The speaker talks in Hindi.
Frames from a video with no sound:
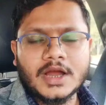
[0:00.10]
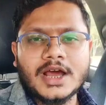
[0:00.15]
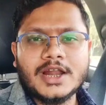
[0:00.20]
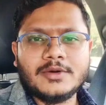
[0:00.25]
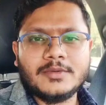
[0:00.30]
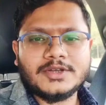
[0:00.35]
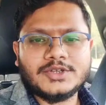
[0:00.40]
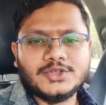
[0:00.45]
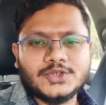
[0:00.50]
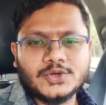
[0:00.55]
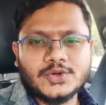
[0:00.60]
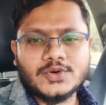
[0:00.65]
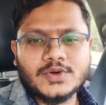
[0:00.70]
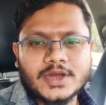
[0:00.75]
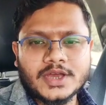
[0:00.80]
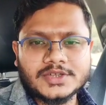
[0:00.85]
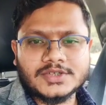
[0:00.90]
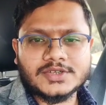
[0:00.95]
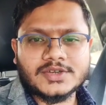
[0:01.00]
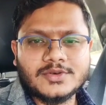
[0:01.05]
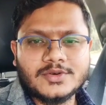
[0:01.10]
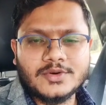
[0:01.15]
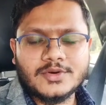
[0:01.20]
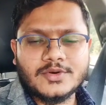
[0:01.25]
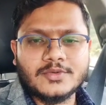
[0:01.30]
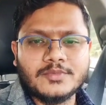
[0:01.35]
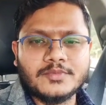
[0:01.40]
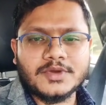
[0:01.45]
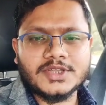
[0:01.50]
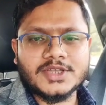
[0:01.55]
हेलो बच्चों कैसे हो
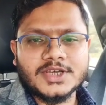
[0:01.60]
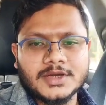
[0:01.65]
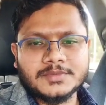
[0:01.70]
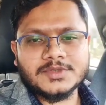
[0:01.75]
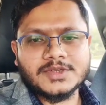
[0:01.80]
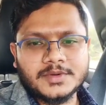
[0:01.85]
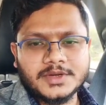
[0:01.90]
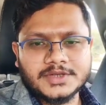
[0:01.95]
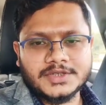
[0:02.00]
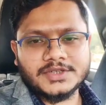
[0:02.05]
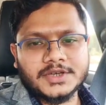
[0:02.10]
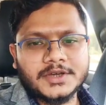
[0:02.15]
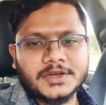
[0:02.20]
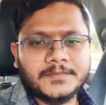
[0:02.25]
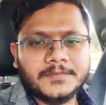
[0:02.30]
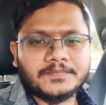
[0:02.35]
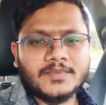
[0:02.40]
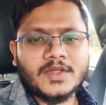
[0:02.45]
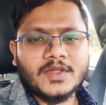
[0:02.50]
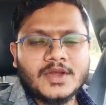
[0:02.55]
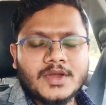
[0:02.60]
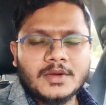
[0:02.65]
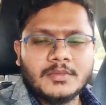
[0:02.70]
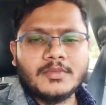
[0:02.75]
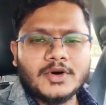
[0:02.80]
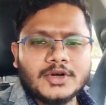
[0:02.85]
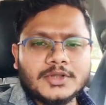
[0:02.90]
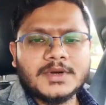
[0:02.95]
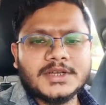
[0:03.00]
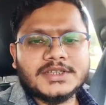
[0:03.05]
उम्मीद है आप सब अच्छे
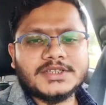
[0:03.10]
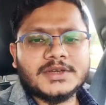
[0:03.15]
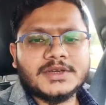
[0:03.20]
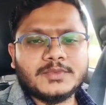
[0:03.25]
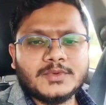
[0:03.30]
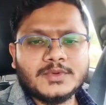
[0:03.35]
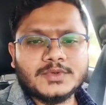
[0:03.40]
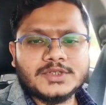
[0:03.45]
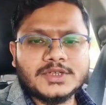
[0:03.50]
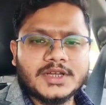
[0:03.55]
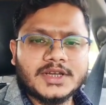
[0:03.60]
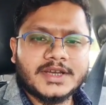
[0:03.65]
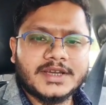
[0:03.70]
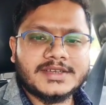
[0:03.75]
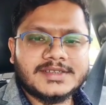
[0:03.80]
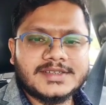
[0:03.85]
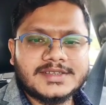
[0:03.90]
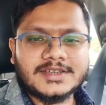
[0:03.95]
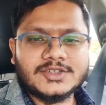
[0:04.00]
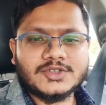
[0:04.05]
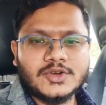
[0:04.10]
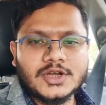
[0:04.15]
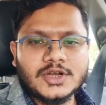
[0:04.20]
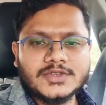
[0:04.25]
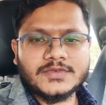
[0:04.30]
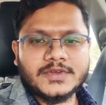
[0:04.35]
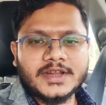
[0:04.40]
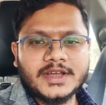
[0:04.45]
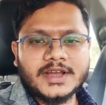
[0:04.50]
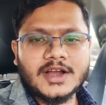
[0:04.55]
हैं बहुत बच्चे पूछ रहे हैं कि सर
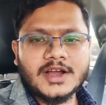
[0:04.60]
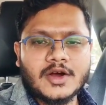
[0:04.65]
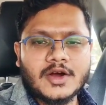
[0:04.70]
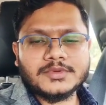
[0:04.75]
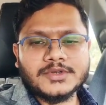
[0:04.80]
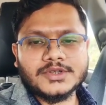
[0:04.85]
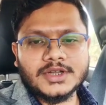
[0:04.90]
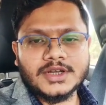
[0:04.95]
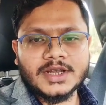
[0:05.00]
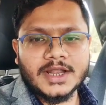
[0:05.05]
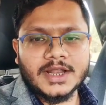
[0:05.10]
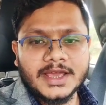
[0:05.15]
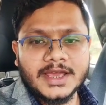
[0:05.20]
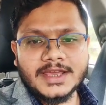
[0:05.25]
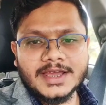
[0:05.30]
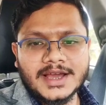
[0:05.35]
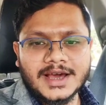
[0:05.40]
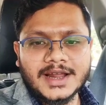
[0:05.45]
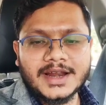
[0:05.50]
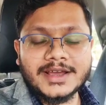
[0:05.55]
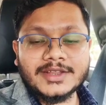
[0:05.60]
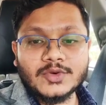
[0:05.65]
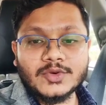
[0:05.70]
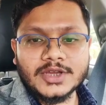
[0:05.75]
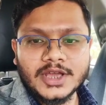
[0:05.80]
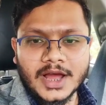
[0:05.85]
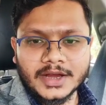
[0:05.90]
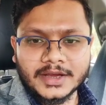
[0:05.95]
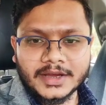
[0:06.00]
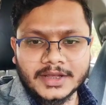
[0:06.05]
चॉइस फिलिंग का ऑप्शन नहीं आ रहा है
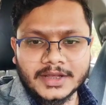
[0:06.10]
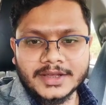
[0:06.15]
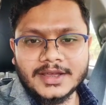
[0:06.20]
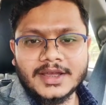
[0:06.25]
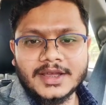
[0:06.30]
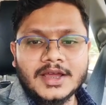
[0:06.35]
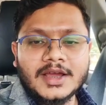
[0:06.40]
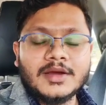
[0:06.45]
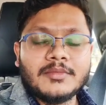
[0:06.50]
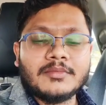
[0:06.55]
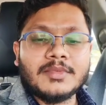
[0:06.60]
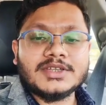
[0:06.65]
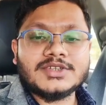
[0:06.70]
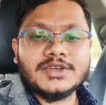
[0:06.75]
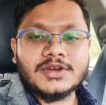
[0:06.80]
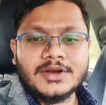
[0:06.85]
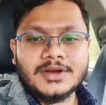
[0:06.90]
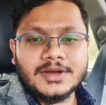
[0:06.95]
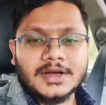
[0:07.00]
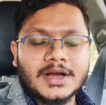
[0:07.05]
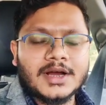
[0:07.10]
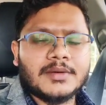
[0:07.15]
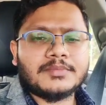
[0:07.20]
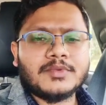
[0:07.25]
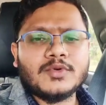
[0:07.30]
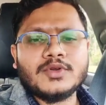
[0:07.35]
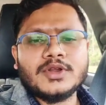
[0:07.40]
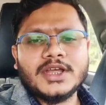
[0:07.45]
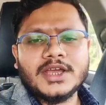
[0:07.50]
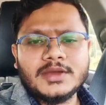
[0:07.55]
तो क्या करें बच्चों
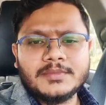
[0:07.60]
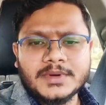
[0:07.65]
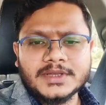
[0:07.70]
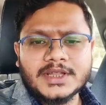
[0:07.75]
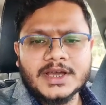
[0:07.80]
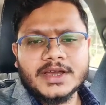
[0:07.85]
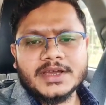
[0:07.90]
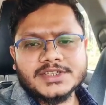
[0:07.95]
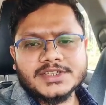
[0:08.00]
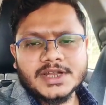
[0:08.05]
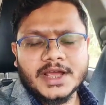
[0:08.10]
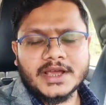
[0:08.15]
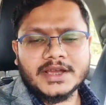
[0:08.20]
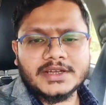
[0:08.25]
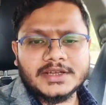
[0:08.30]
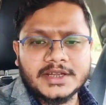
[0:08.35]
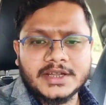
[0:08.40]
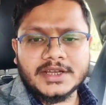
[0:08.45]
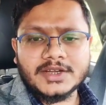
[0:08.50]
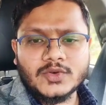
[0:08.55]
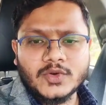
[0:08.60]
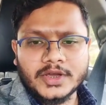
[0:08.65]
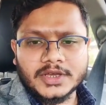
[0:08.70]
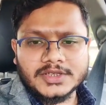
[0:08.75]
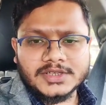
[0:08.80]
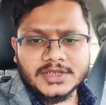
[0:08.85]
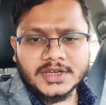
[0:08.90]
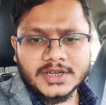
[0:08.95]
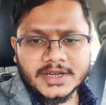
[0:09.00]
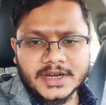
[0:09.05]
आपको नहीं पता है शायद डेट को
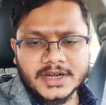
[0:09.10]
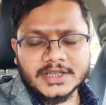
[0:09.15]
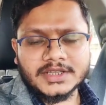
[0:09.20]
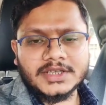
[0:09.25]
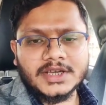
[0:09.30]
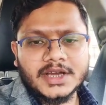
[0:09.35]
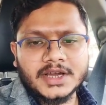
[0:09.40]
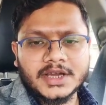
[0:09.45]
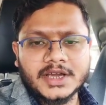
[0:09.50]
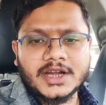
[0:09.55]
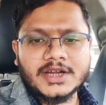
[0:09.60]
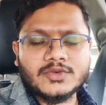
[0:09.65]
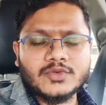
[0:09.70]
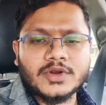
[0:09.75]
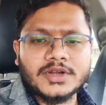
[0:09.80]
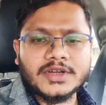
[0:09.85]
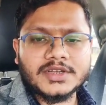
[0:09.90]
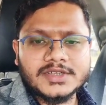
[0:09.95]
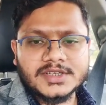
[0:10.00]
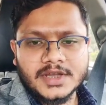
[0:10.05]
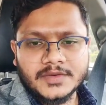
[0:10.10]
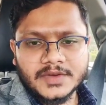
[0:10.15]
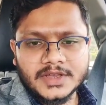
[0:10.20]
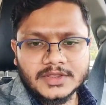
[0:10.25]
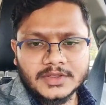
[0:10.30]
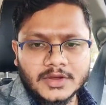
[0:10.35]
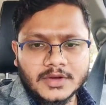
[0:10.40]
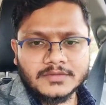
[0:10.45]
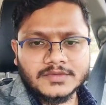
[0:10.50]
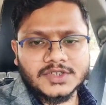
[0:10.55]
एक्सटेंड कर दिया गया है ट्वेंटी
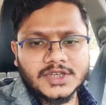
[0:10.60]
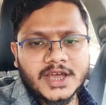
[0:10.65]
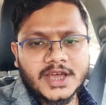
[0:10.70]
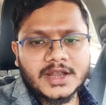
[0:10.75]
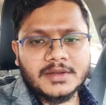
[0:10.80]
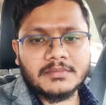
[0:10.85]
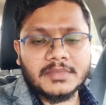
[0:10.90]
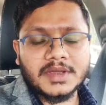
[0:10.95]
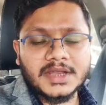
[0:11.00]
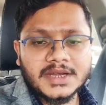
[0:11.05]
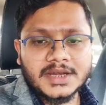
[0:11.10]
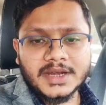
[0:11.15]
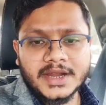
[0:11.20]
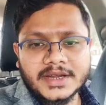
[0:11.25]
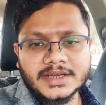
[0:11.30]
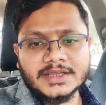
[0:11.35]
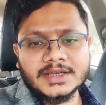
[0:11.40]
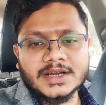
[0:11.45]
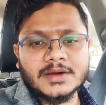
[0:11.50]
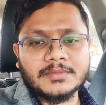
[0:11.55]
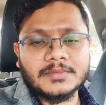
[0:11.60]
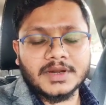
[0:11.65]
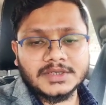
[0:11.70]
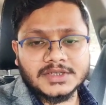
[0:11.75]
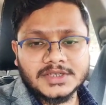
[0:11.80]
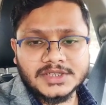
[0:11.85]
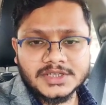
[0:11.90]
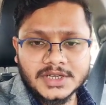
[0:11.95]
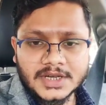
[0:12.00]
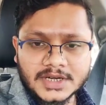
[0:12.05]
सेवन्थ ऑफ जैन मिडनाइट तक आप
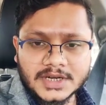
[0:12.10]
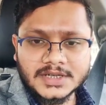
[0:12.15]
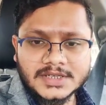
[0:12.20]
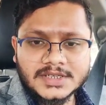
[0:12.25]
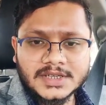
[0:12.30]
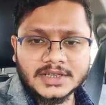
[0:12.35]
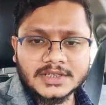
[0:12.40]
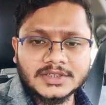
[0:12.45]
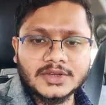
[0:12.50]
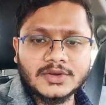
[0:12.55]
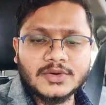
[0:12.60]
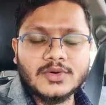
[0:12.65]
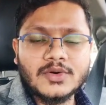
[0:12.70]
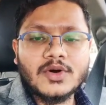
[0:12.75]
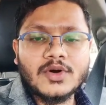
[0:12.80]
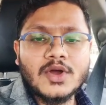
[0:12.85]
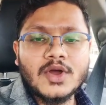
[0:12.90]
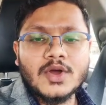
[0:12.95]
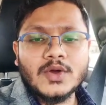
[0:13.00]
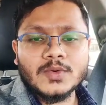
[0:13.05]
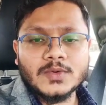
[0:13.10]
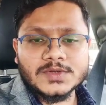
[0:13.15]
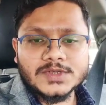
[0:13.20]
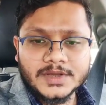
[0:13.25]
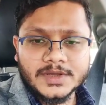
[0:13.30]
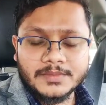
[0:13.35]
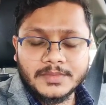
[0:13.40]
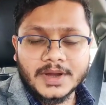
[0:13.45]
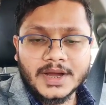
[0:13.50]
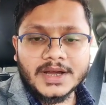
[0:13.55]
रजिस्टर कर सकते हो
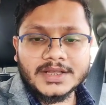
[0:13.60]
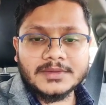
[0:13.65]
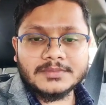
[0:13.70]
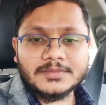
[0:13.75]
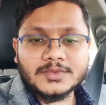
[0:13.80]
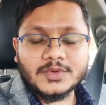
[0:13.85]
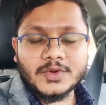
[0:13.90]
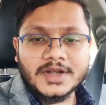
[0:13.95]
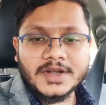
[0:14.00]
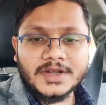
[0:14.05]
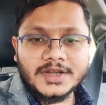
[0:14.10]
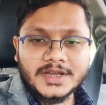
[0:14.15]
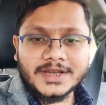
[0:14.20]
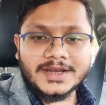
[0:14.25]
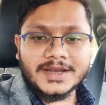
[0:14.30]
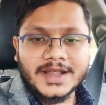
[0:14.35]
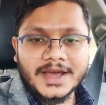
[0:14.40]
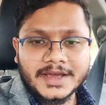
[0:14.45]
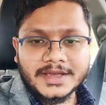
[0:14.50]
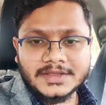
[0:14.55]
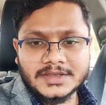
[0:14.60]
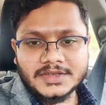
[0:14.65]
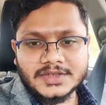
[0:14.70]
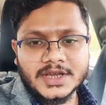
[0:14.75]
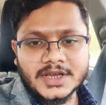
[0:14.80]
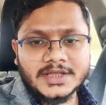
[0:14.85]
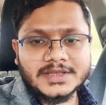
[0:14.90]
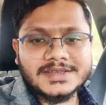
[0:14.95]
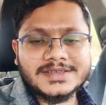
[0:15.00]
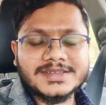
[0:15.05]
उसके बाद अब ट्वेंटी
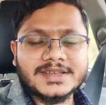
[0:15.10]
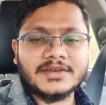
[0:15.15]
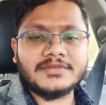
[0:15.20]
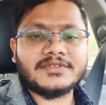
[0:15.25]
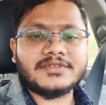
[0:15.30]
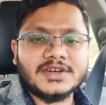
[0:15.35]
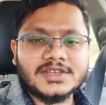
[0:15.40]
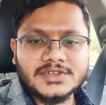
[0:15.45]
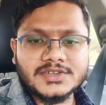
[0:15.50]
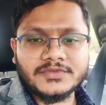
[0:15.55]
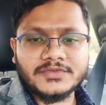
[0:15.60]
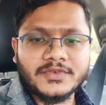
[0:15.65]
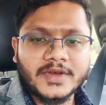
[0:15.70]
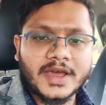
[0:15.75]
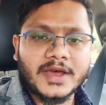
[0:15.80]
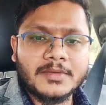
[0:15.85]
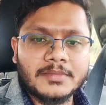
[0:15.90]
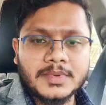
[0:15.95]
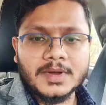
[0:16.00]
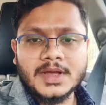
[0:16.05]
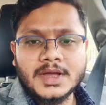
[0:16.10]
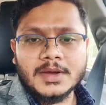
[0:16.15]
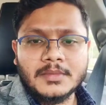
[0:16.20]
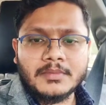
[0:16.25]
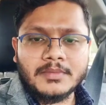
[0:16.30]
नाइन्थ जैन से फर्स्ट फैब